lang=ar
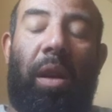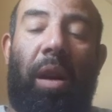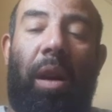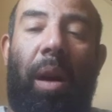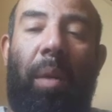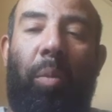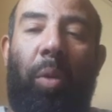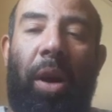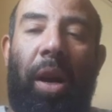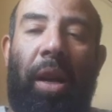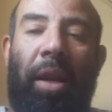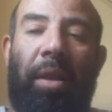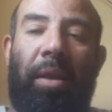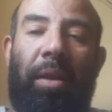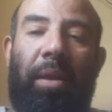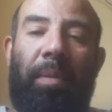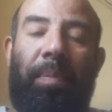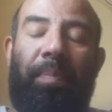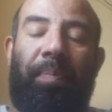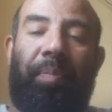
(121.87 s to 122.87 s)
رقم واحد
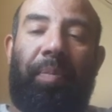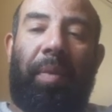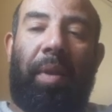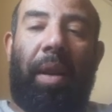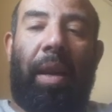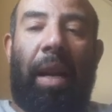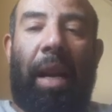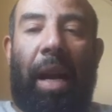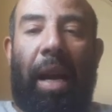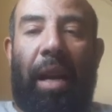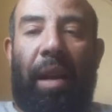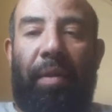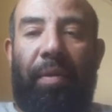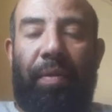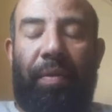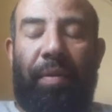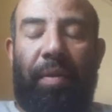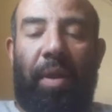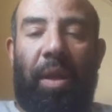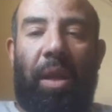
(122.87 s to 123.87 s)

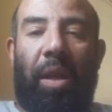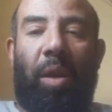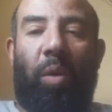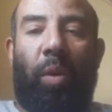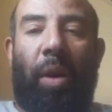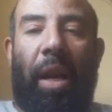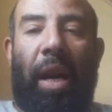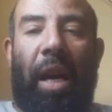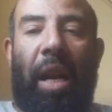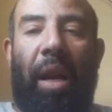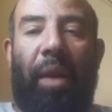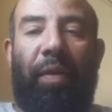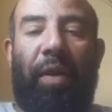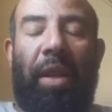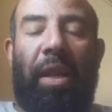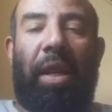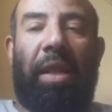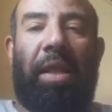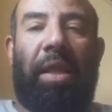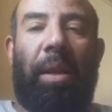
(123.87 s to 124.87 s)
العلف والعلف
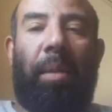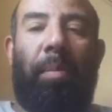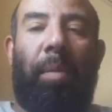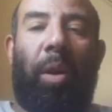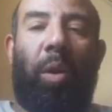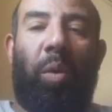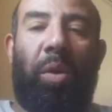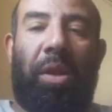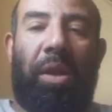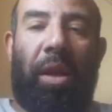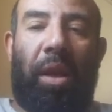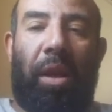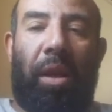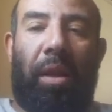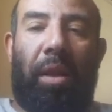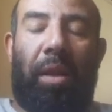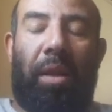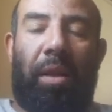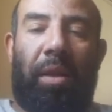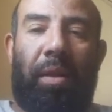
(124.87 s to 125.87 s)
ينقسم
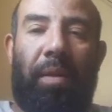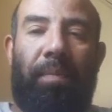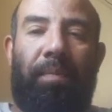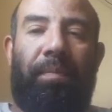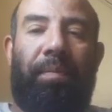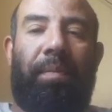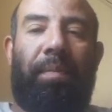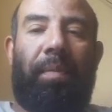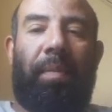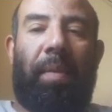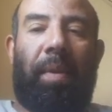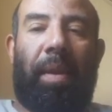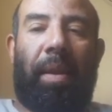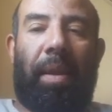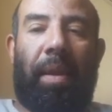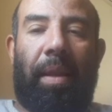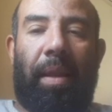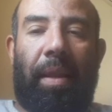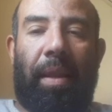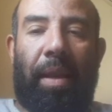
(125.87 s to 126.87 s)
لجزئين
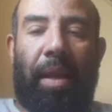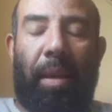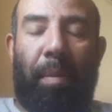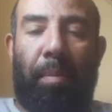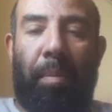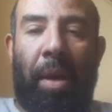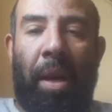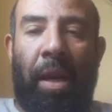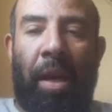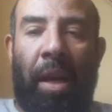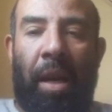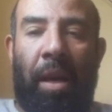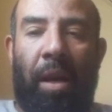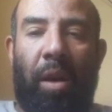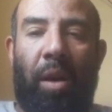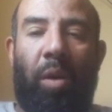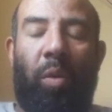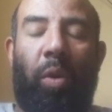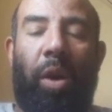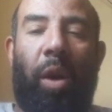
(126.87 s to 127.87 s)
كمية
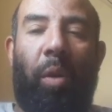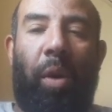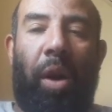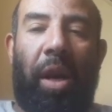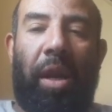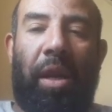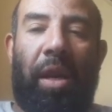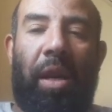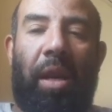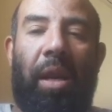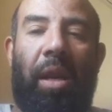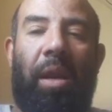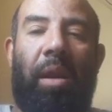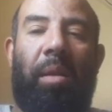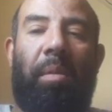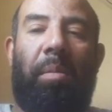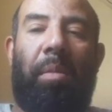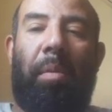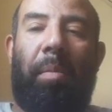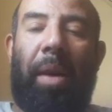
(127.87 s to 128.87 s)
ونوعية
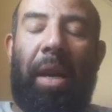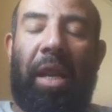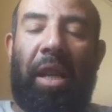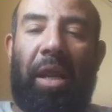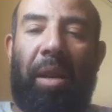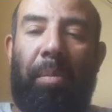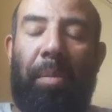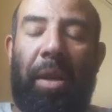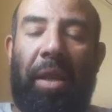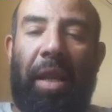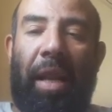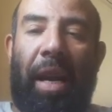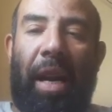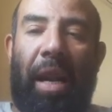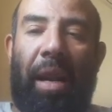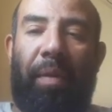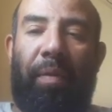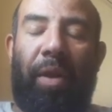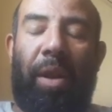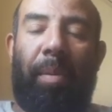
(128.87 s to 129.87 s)
بمعنى كمية
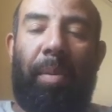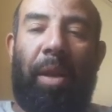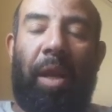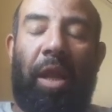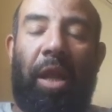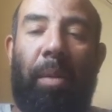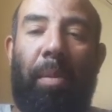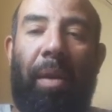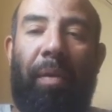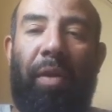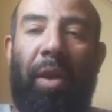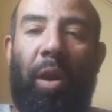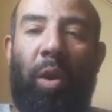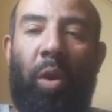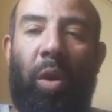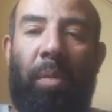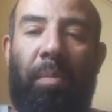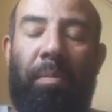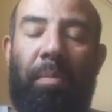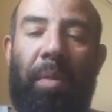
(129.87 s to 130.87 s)
العلف اللي بتقدمها في
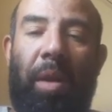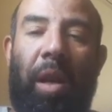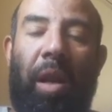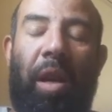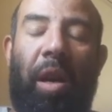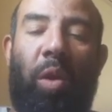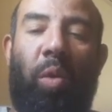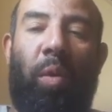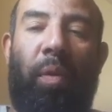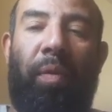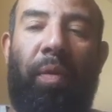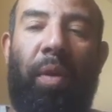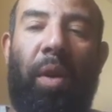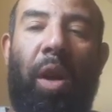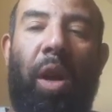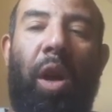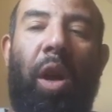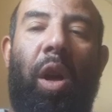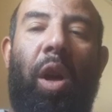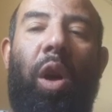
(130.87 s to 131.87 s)
اليوم للخروف
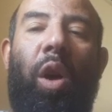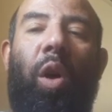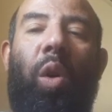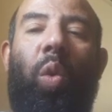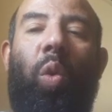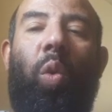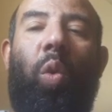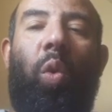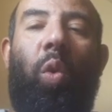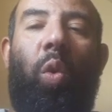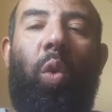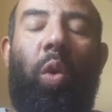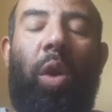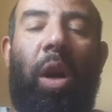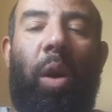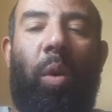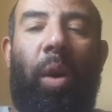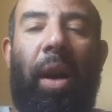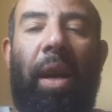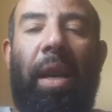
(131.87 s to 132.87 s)

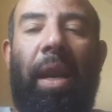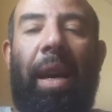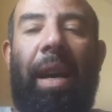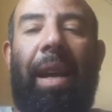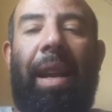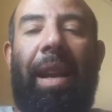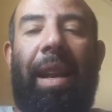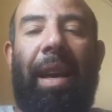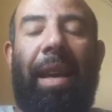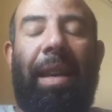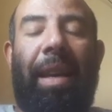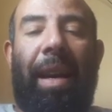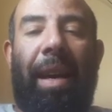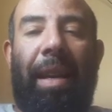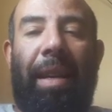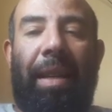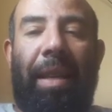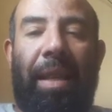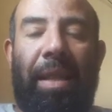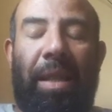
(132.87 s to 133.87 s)
ونوعية اللي
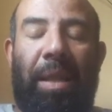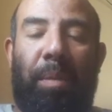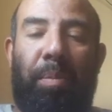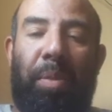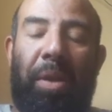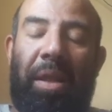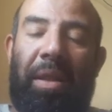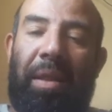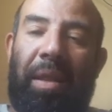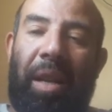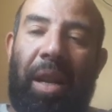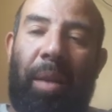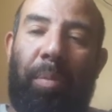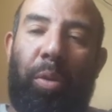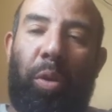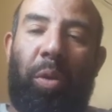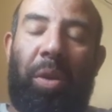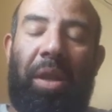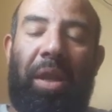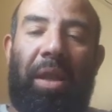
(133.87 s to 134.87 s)
هي نسبة
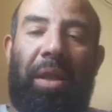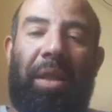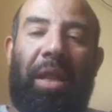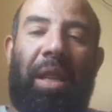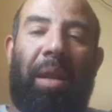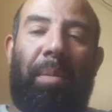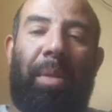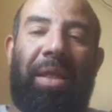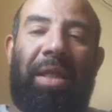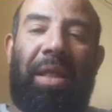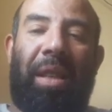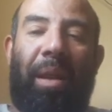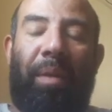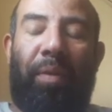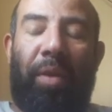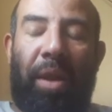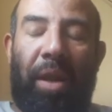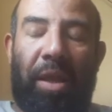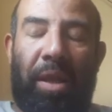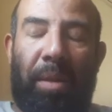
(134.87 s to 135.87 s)
البروتين تتمثل
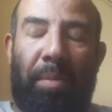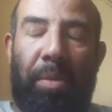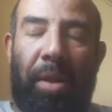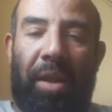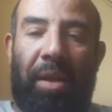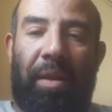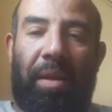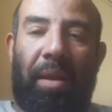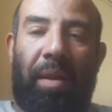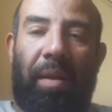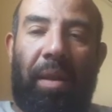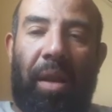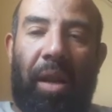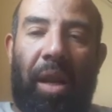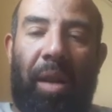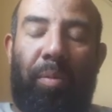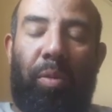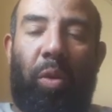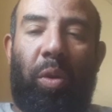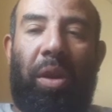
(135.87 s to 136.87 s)
في نسبة
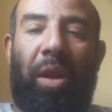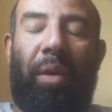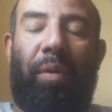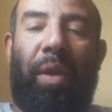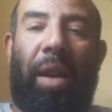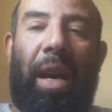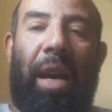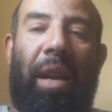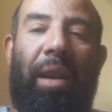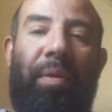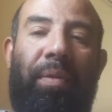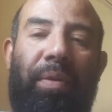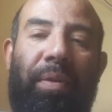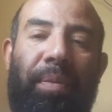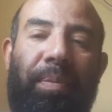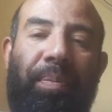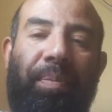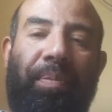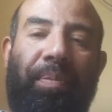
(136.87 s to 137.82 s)
البروتين في العلف